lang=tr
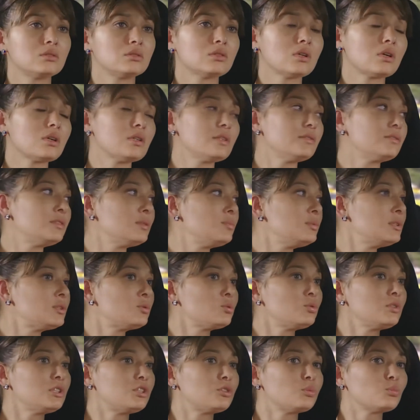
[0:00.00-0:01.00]
Ya evde bir
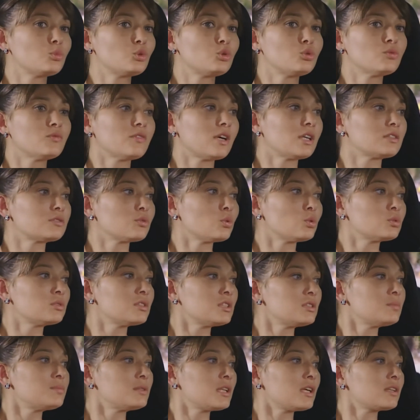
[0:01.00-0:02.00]
sürü işim gücüm vardı
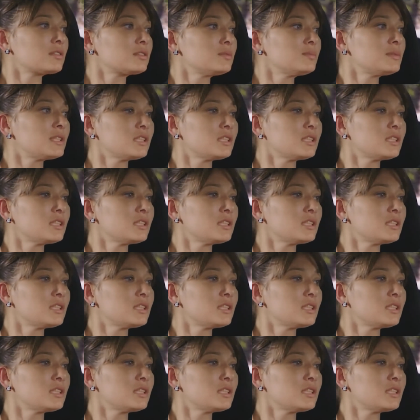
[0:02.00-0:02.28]
onları bıraktım